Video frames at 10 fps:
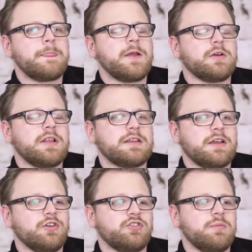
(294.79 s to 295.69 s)
tylko
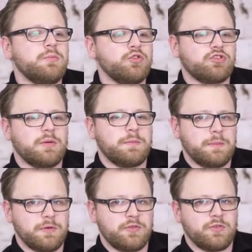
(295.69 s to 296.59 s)
dlatego, że muszą
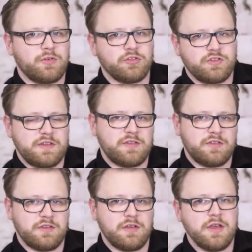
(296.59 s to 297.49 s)
po prostu skorzystać
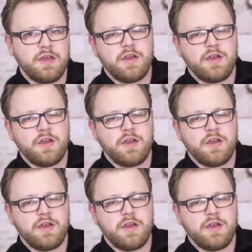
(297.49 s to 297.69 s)
z e,